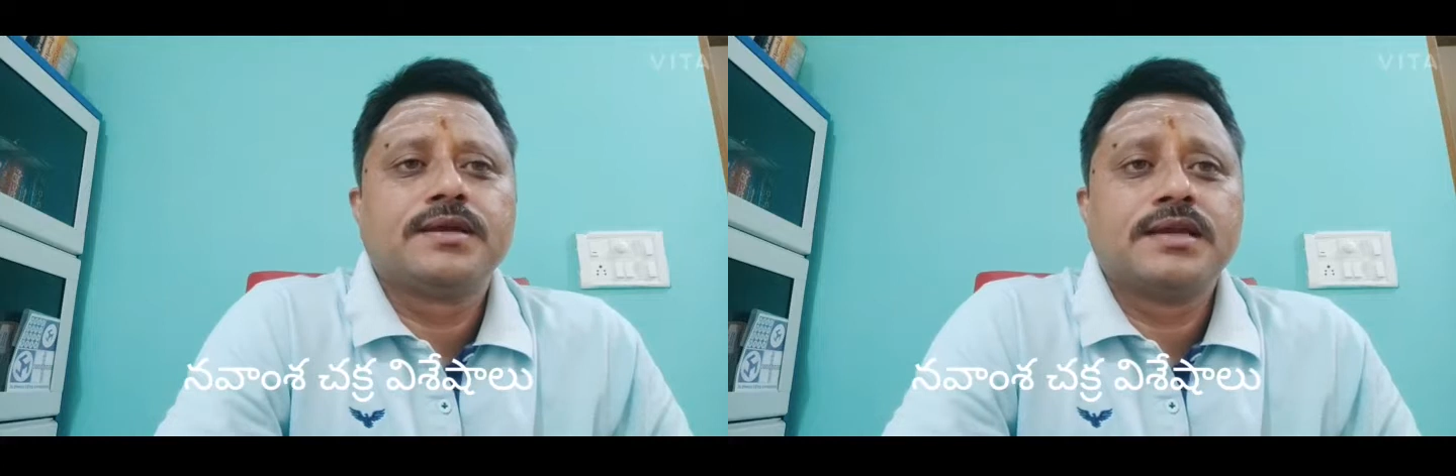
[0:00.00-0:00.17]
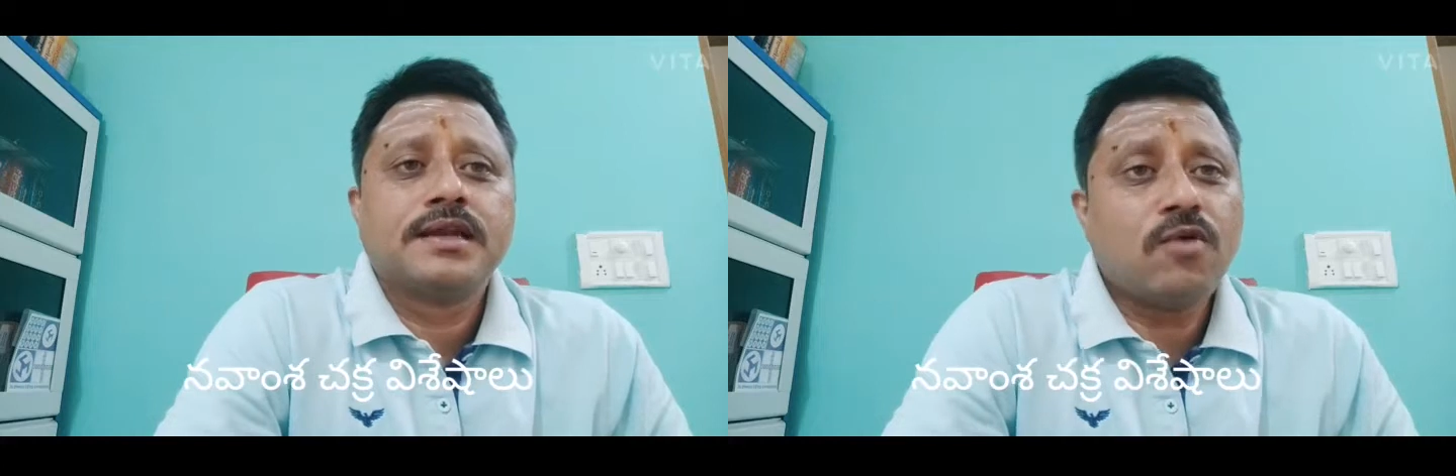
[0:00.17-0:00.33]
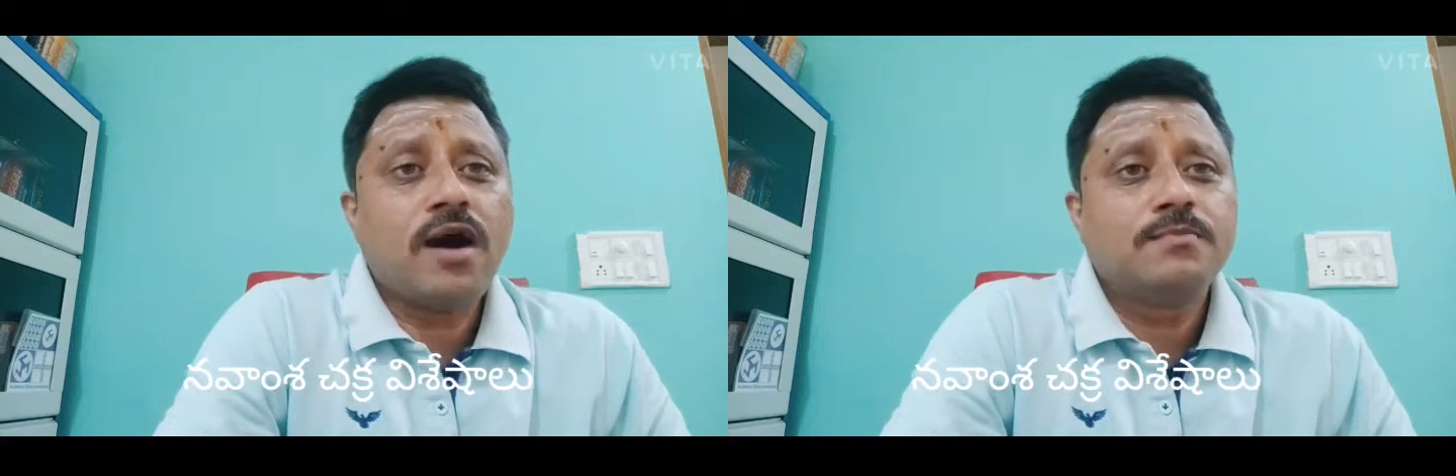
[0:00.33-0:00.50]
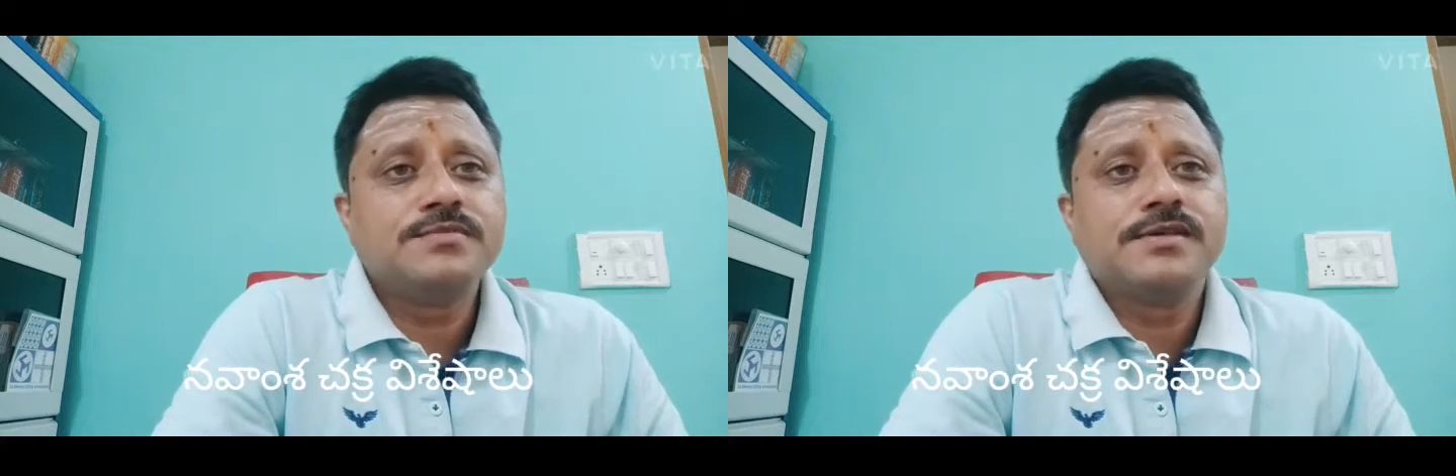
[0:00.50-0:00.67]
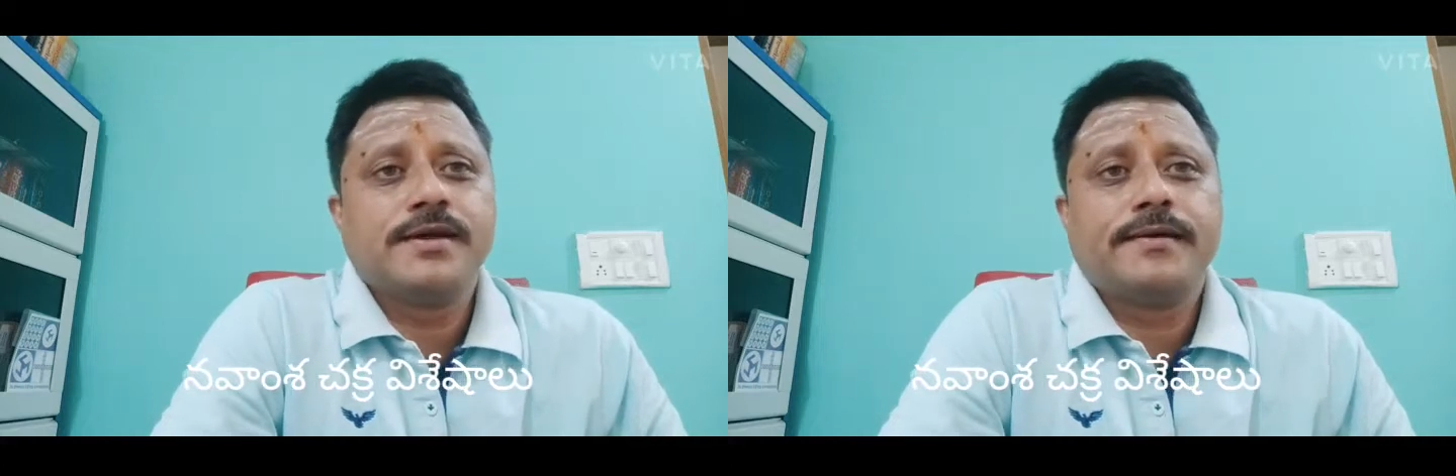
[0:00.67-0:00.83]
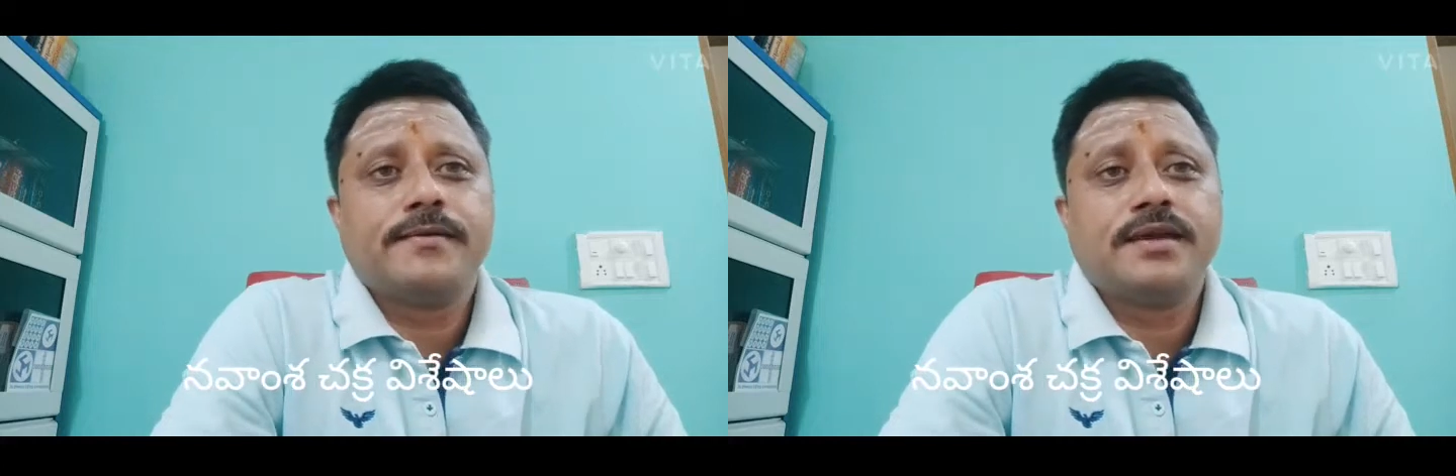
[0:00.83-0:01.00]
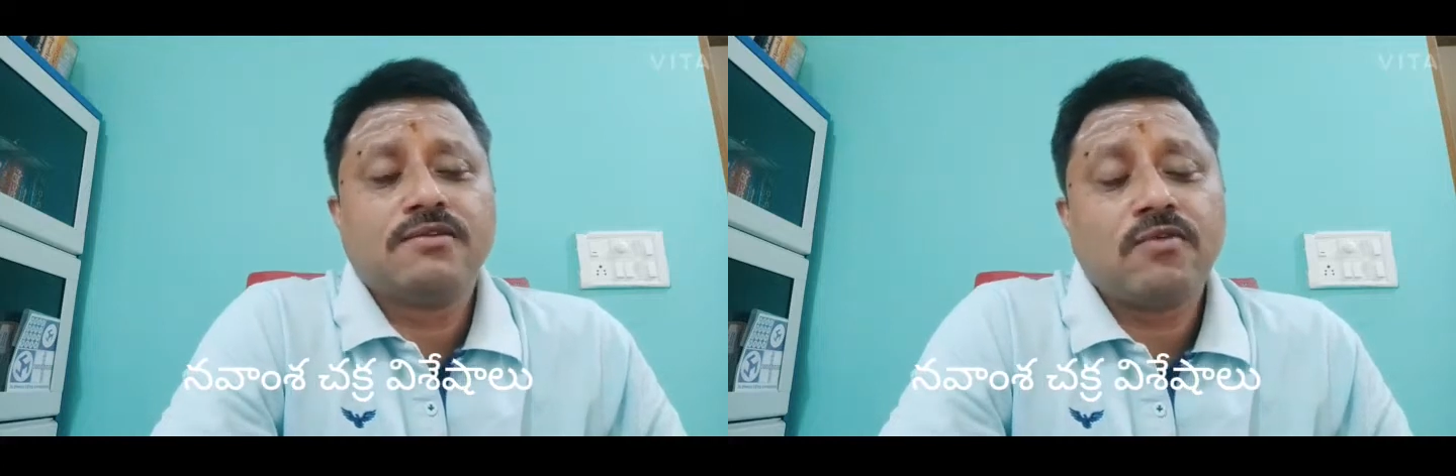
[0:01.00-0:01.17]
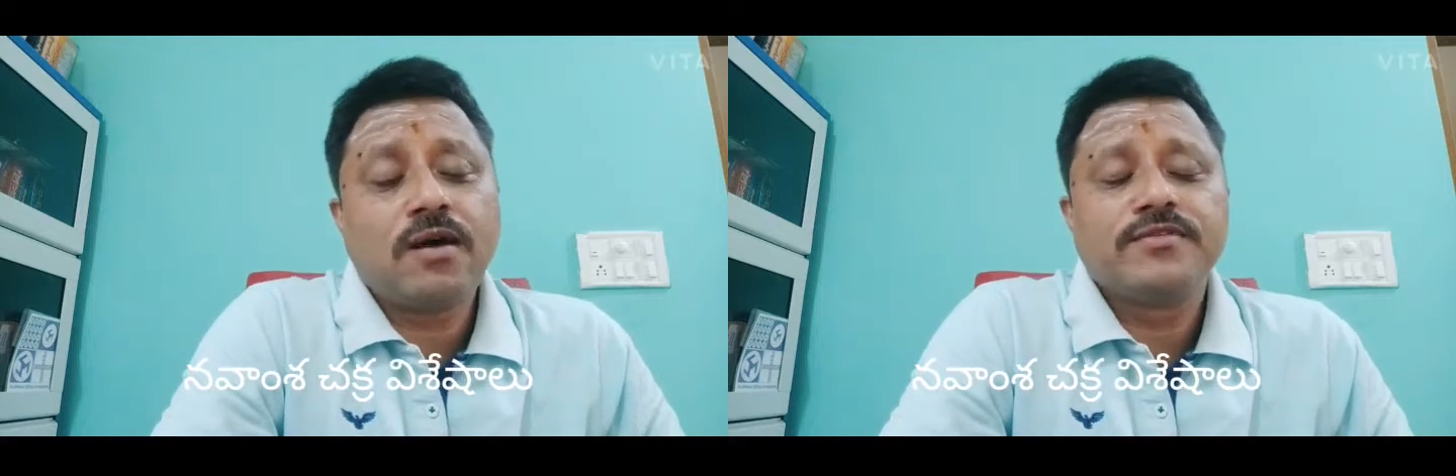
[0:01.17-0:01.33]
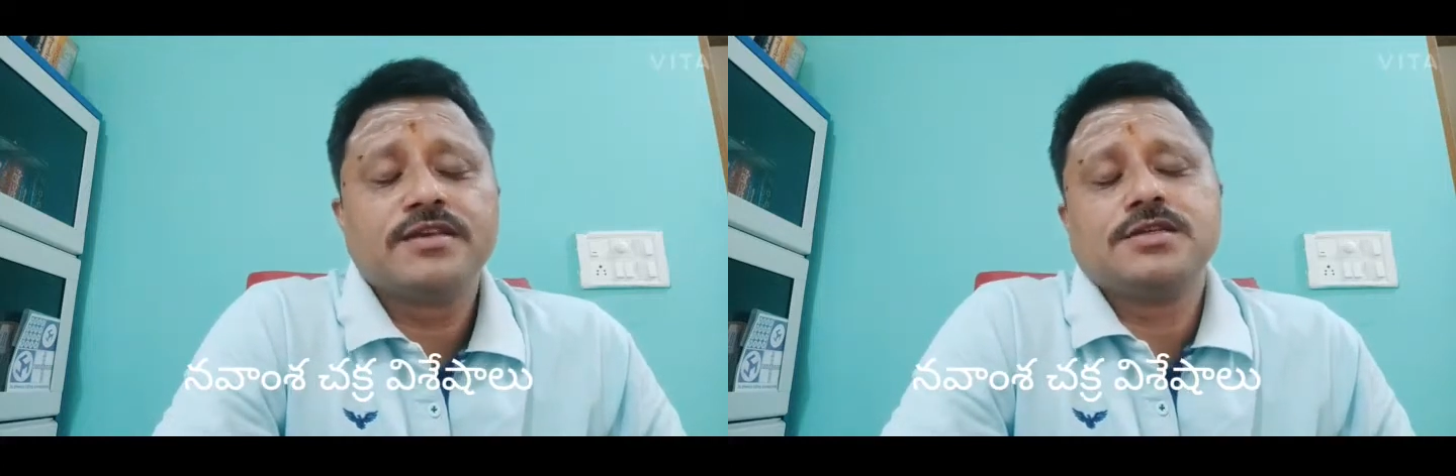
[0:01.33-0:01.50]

నవాంశ నవాంశ